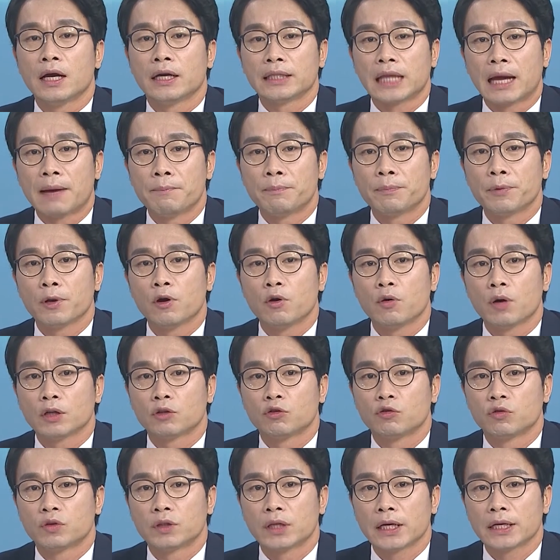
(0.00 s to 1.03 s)
남편과
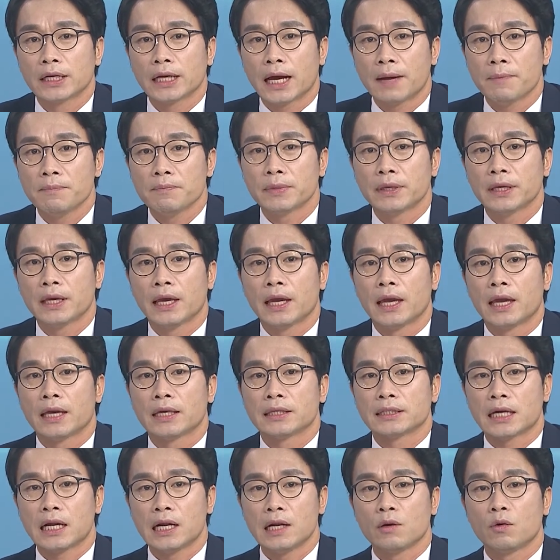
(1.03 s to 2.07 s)
두 딸이
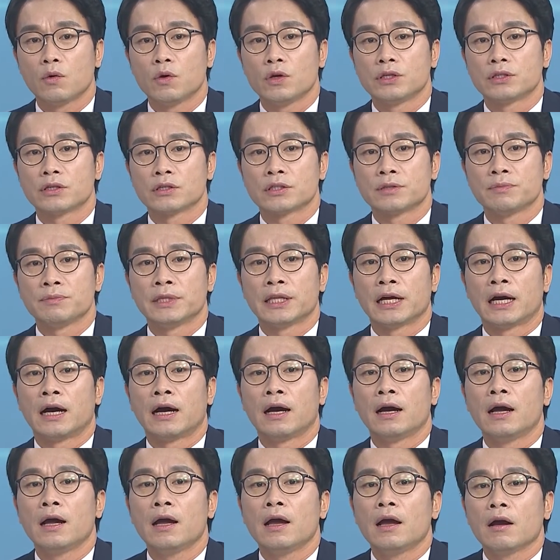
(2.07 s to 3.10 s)
함께 살고
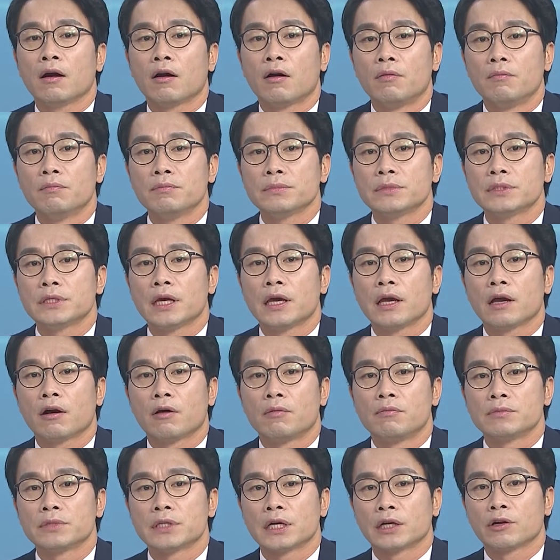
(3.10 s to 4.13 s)
있었습니다. 검체
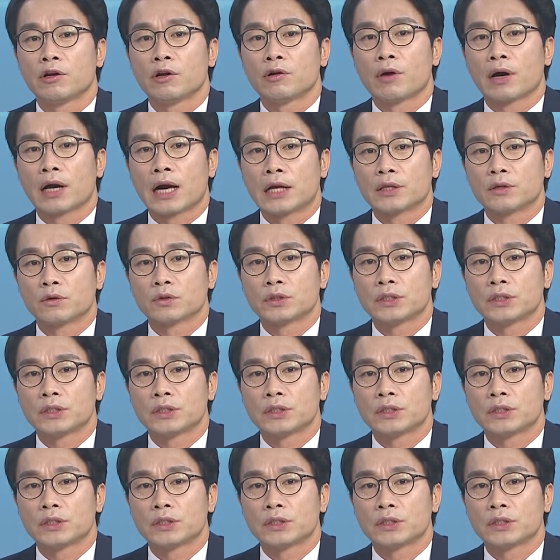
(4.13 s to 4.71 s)
검사 결과 가족